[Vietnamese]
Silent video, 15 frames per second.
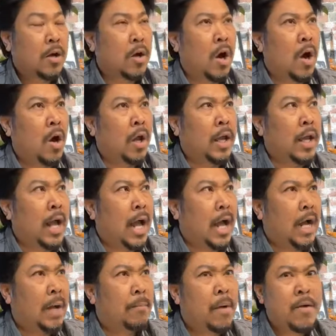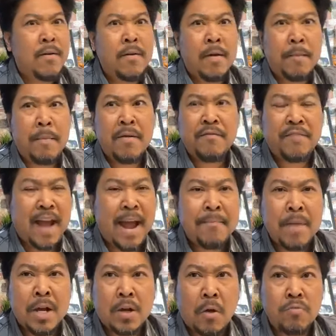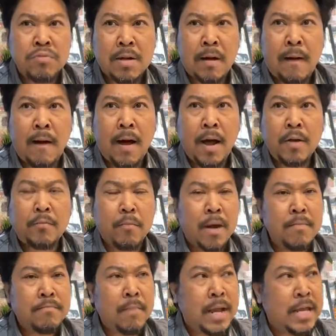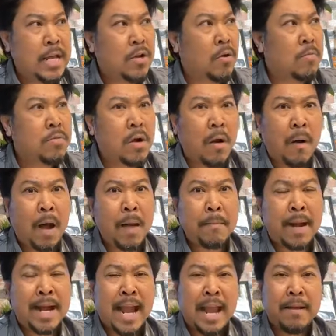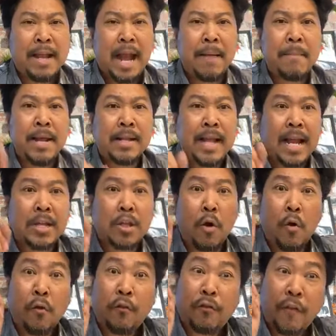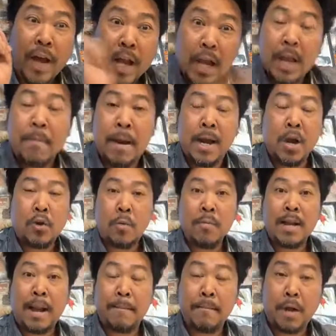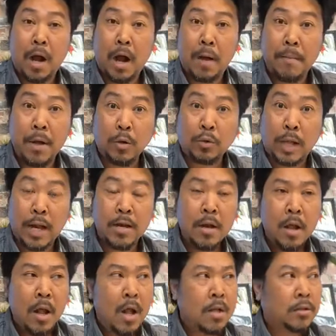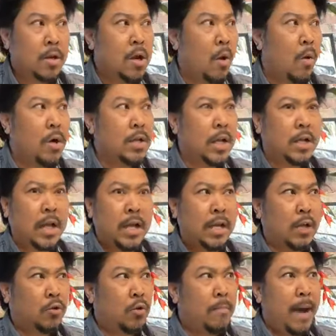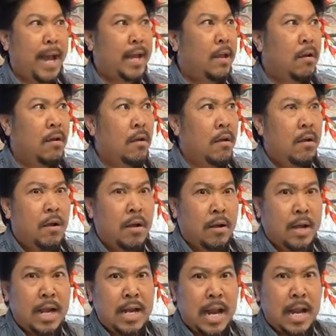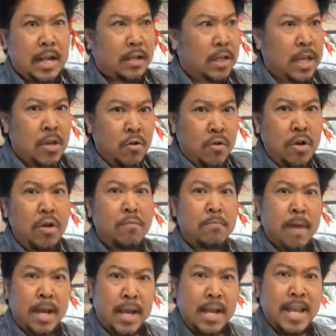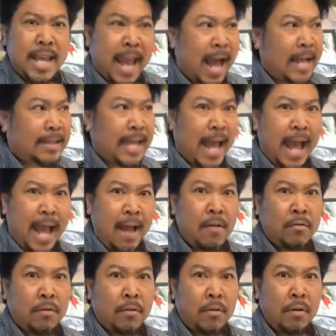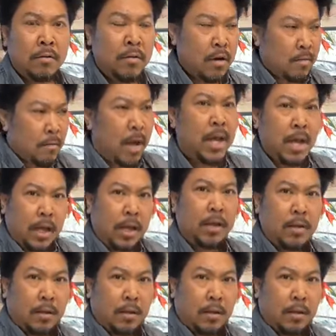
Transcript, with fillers: rồi à, bên bên Pháp nó cũng có, bên Bỉ cũng có, mà ngay cả mấy thằng châu Phi mà nó cũng cầm cờ biểu tình. Tôi nói ủa cái gì kỳ vậy tụi bay, cái này là chuyện của nước Mỹ, nhà tao, nước Mỹ,